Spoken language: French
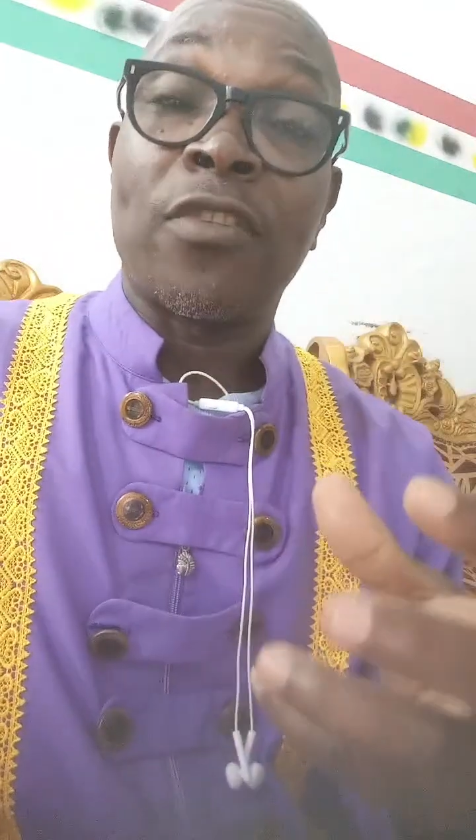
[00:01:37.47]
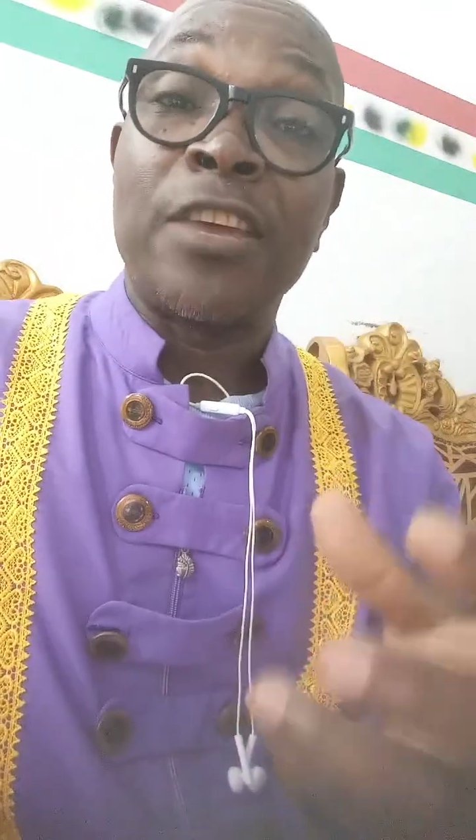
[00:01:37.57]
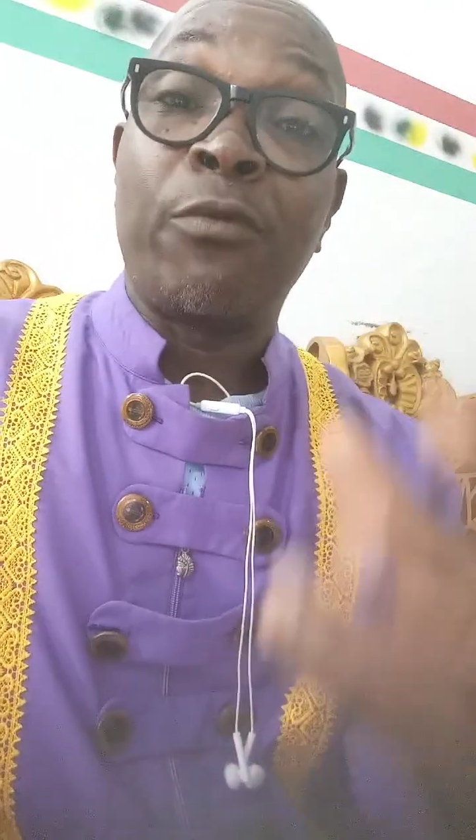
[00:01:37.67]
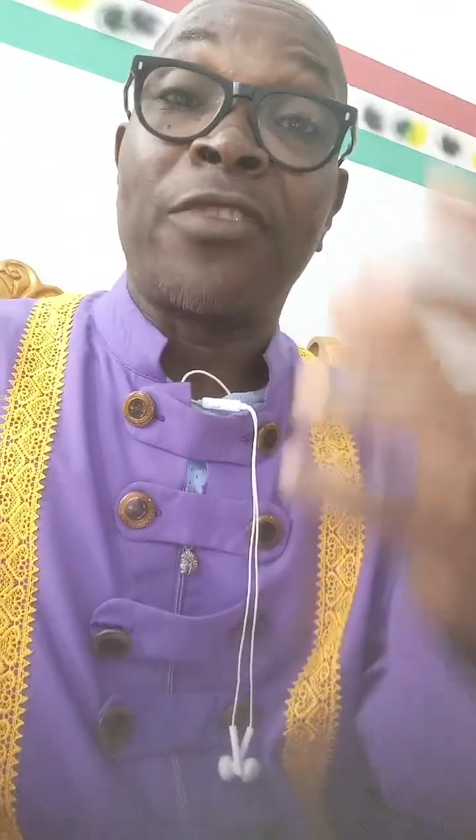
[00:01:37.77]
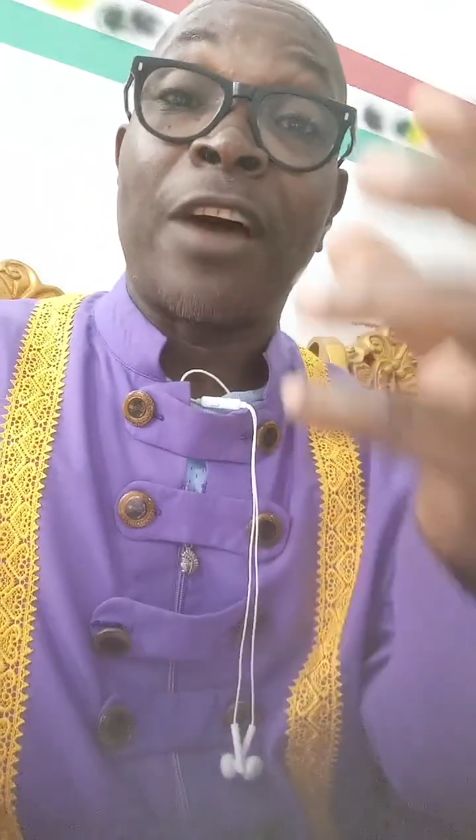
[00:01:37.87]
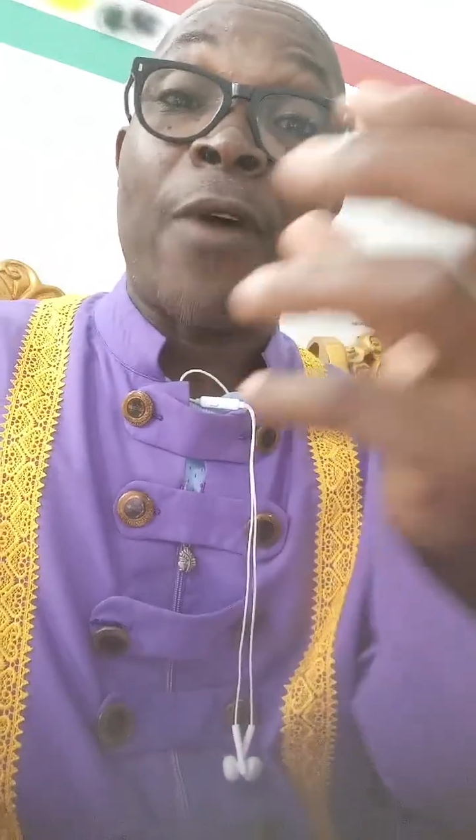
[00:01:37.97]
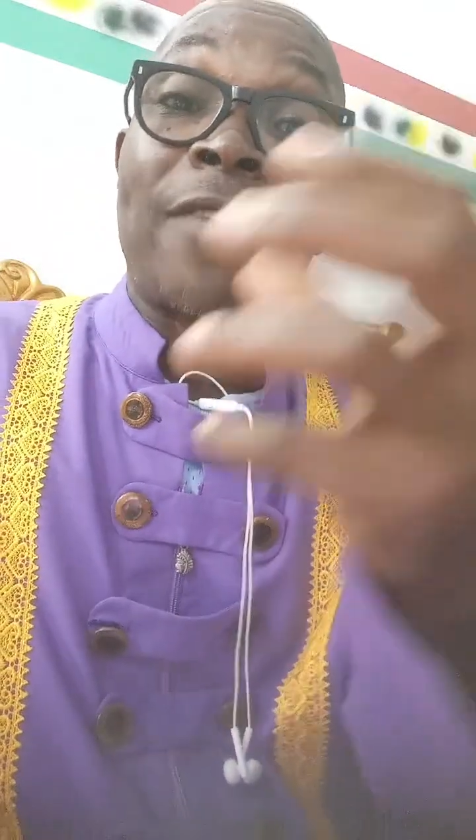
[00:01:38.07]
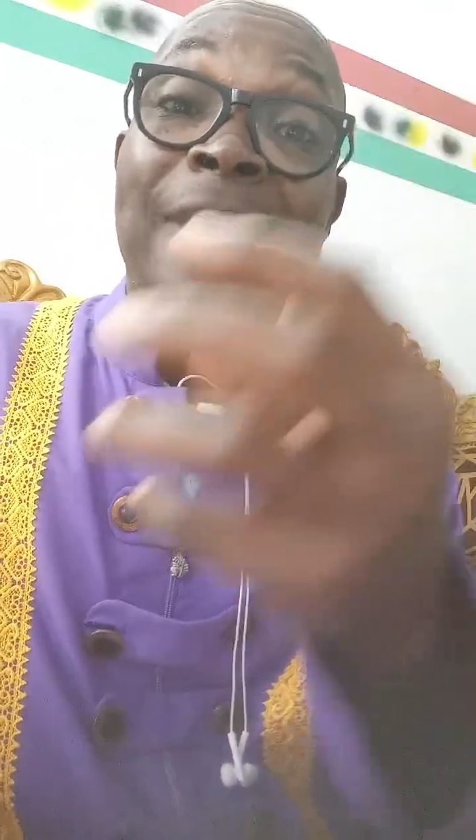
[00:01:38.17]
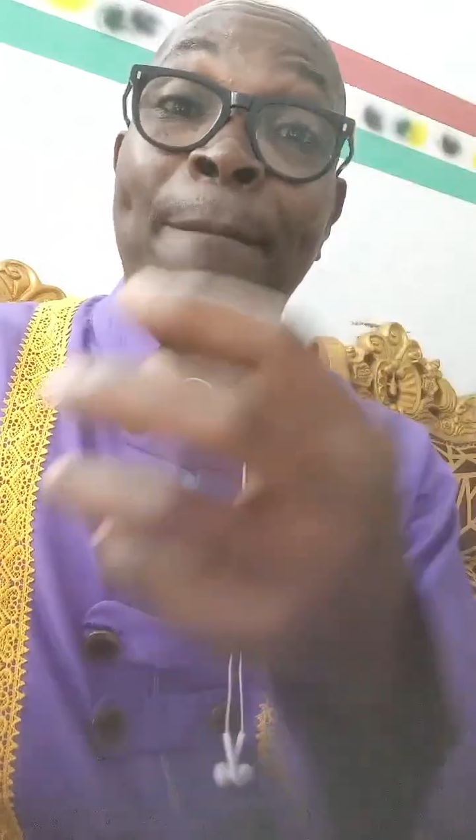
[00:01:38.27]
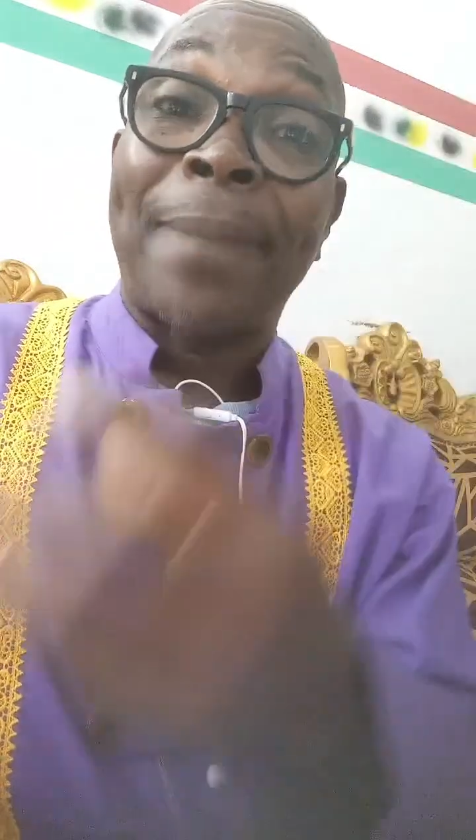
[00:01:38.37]
qui vous
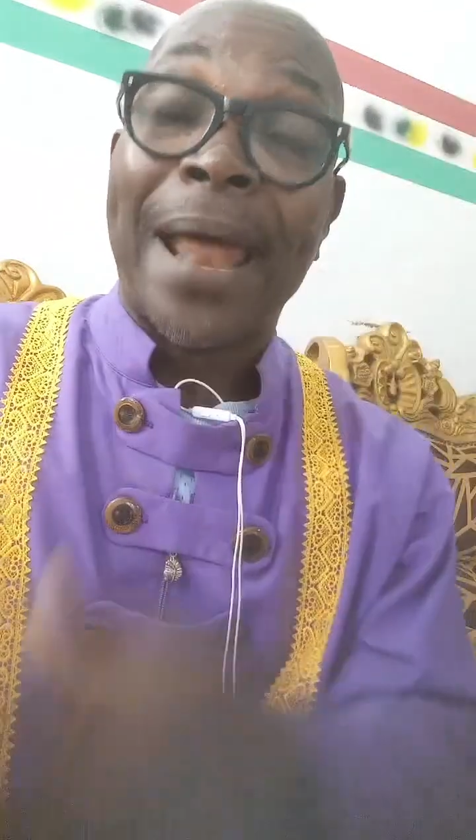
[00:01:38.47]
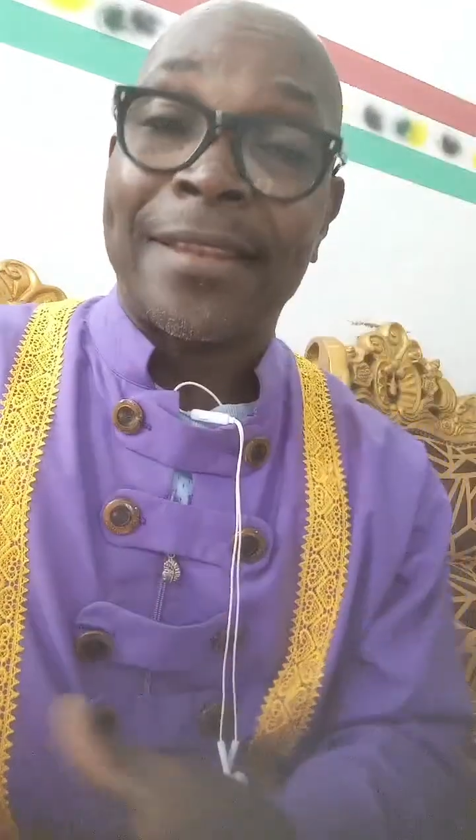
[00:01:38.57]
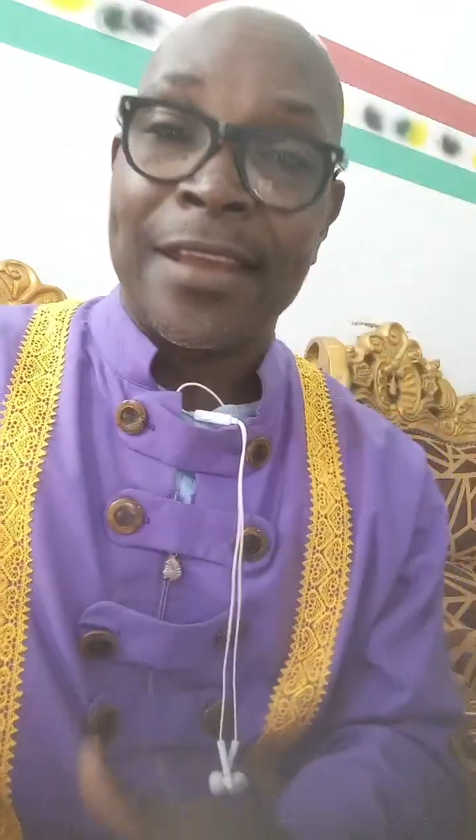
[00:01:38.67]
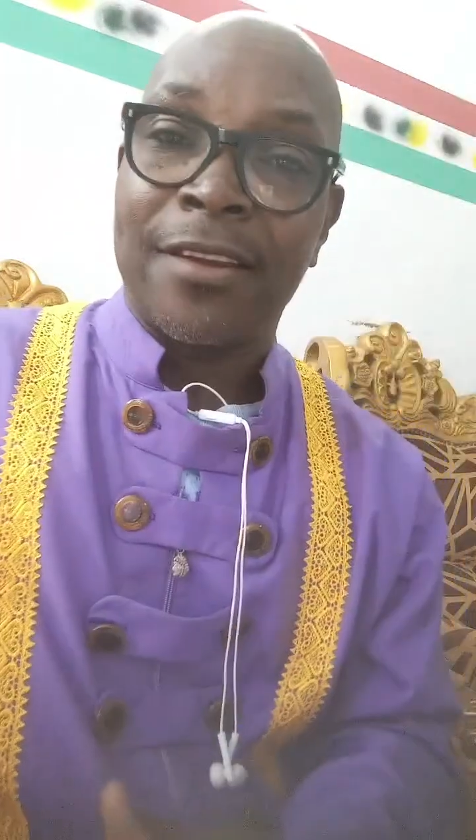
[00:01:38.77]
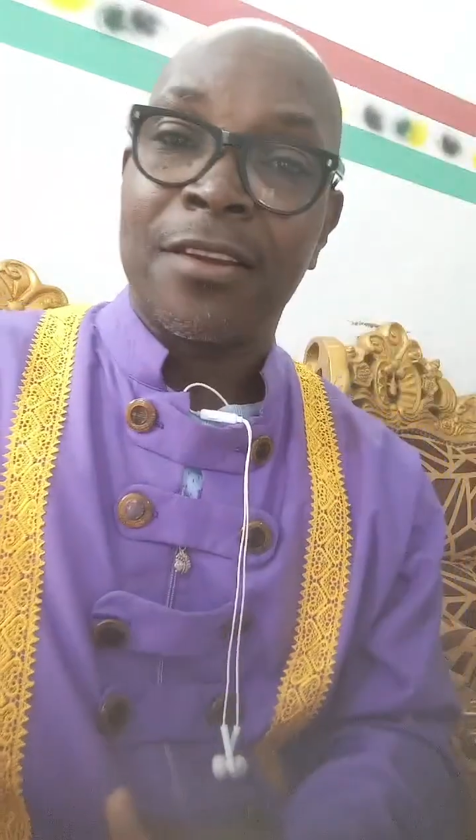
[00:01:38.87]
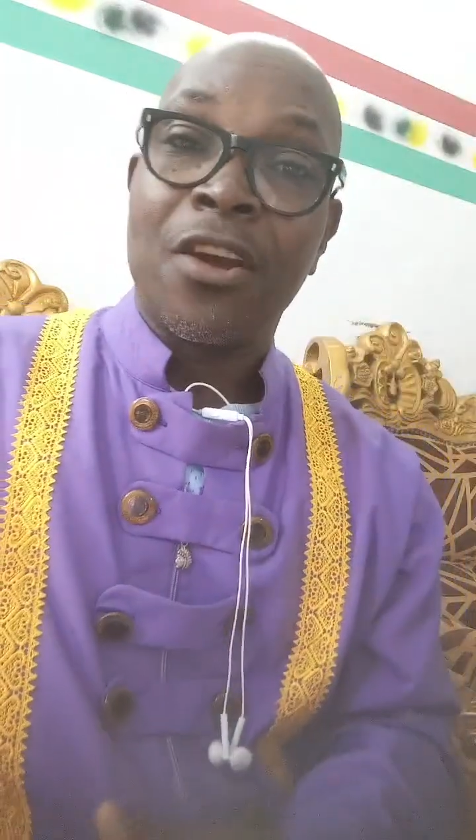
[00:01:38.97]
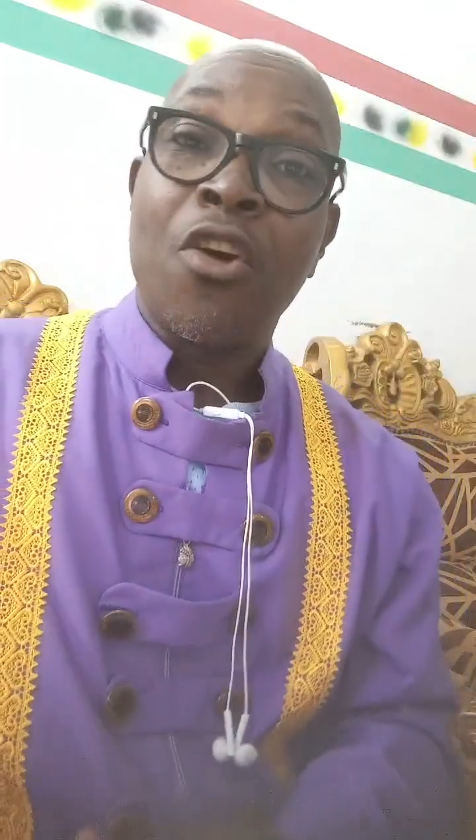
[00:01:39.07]
envoient ces pratiques,